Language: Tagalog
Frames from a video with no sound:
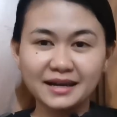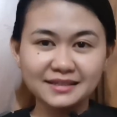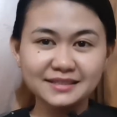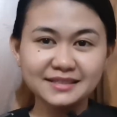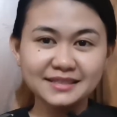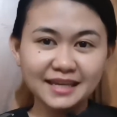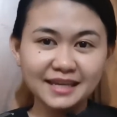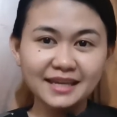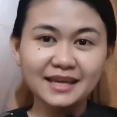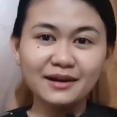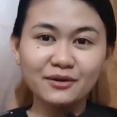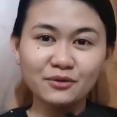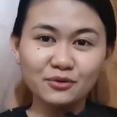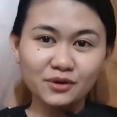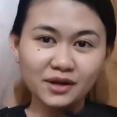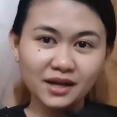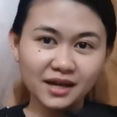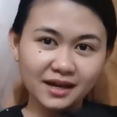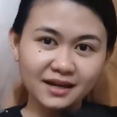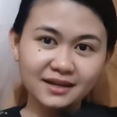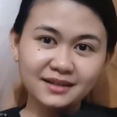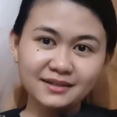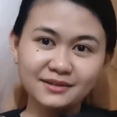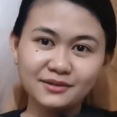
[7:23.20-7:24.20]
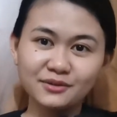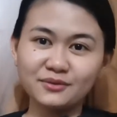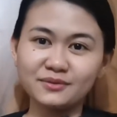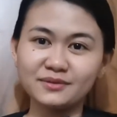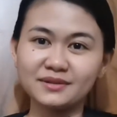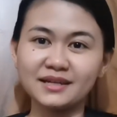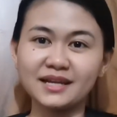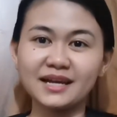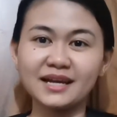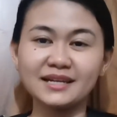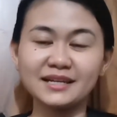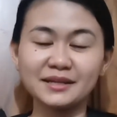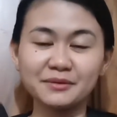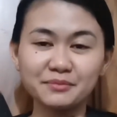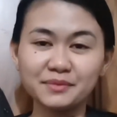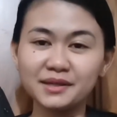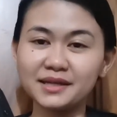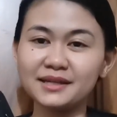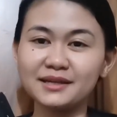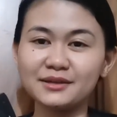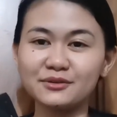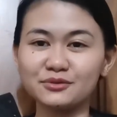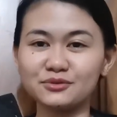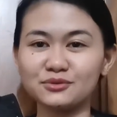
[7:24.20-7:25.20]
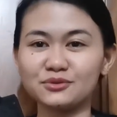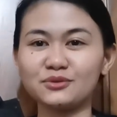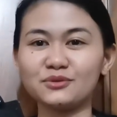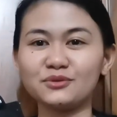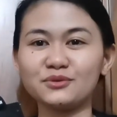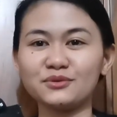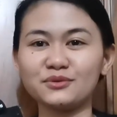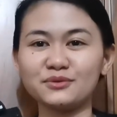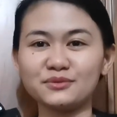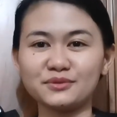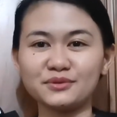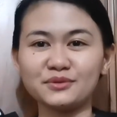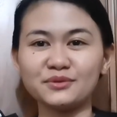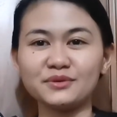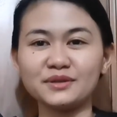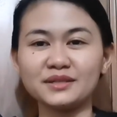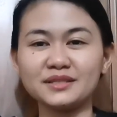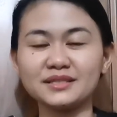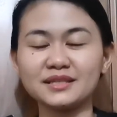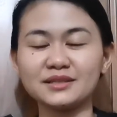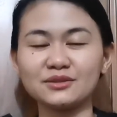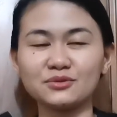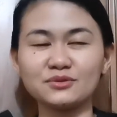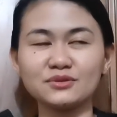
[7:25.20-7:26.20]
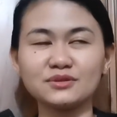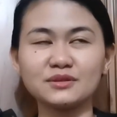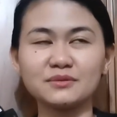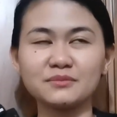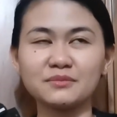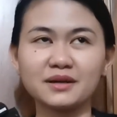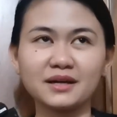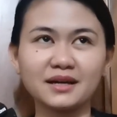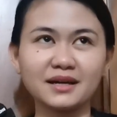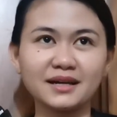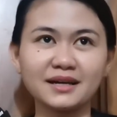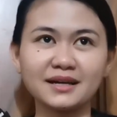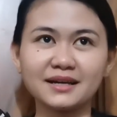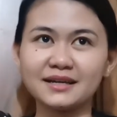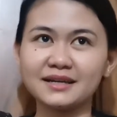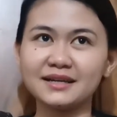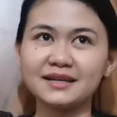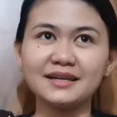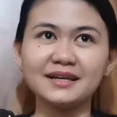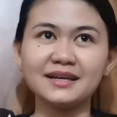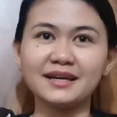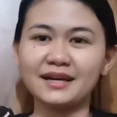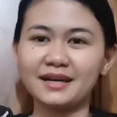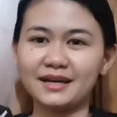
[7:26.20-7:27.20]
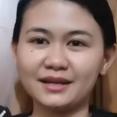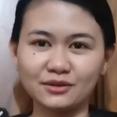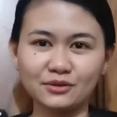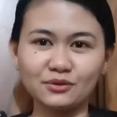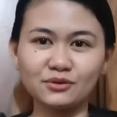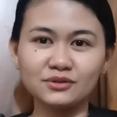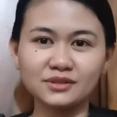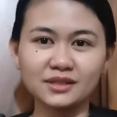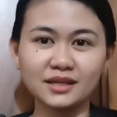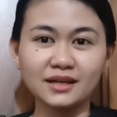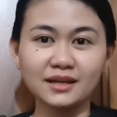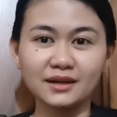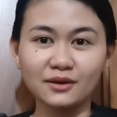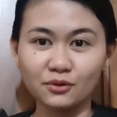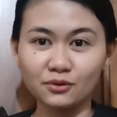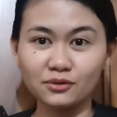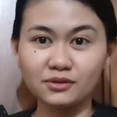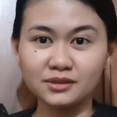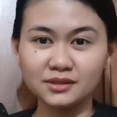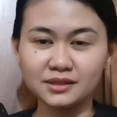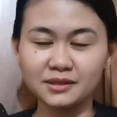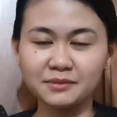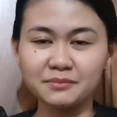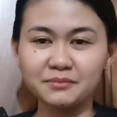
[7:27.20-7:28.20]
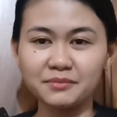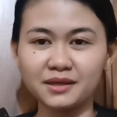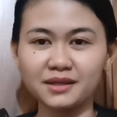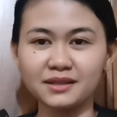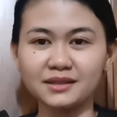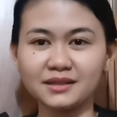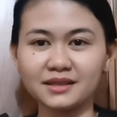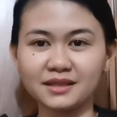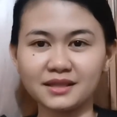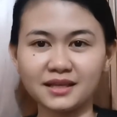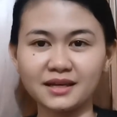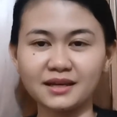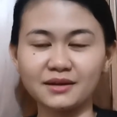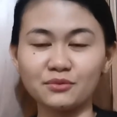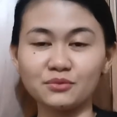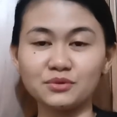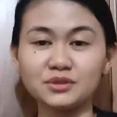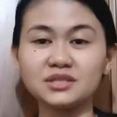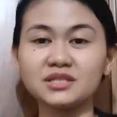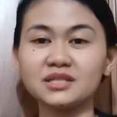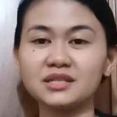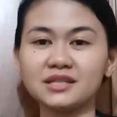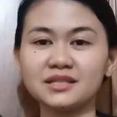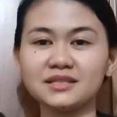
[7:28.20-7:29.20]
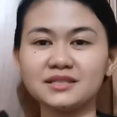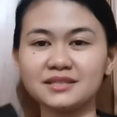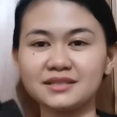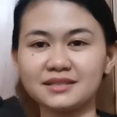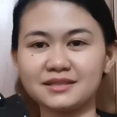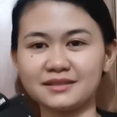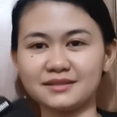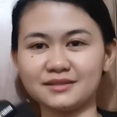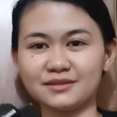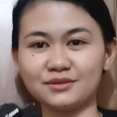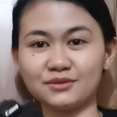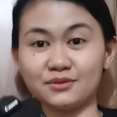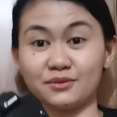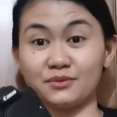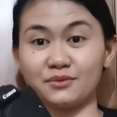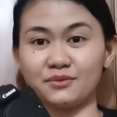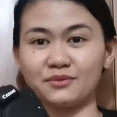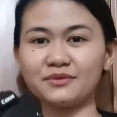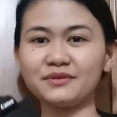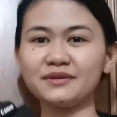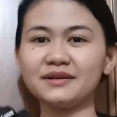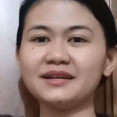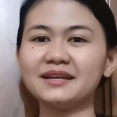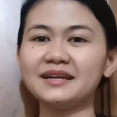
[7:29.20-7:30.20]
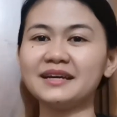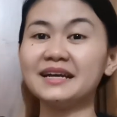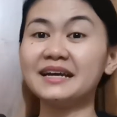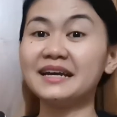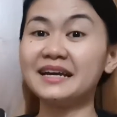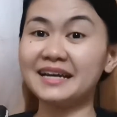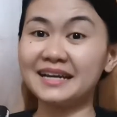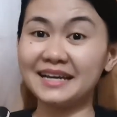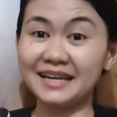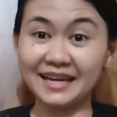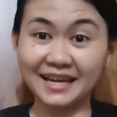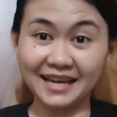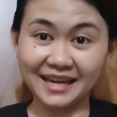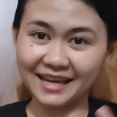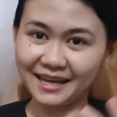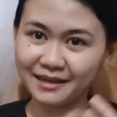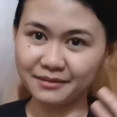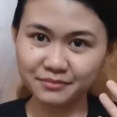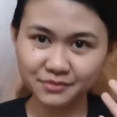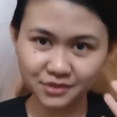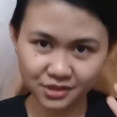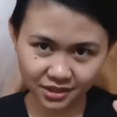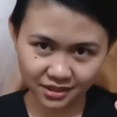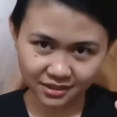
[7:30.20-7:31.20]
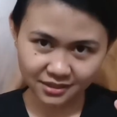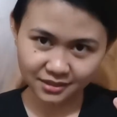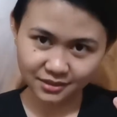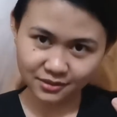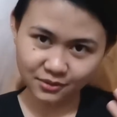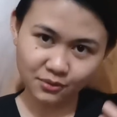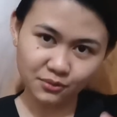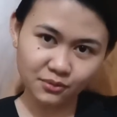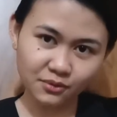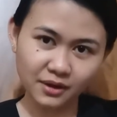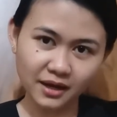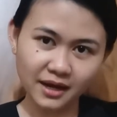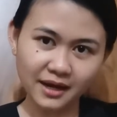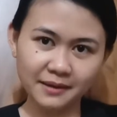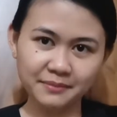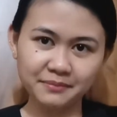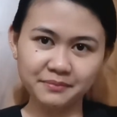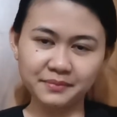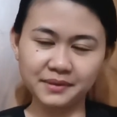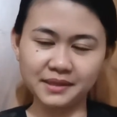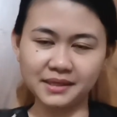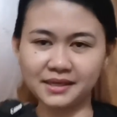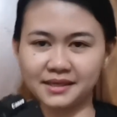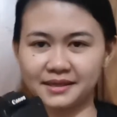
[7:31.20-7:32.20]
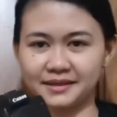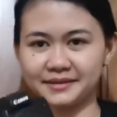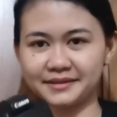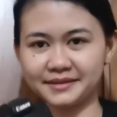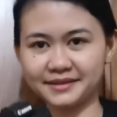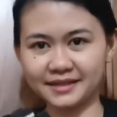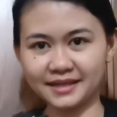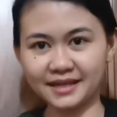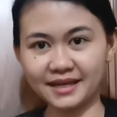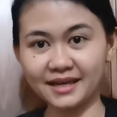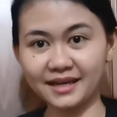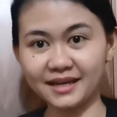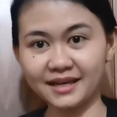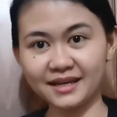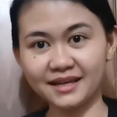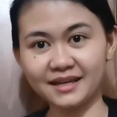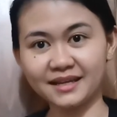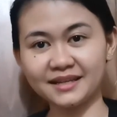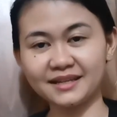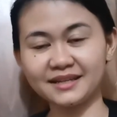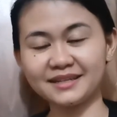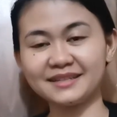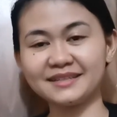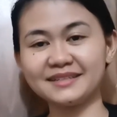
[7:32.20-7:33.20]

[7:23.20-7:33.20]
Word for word: ang saya ko lang na nabili ko to no isa to sa mga ano ko tala ultimate na wishlist so I'm just so happy na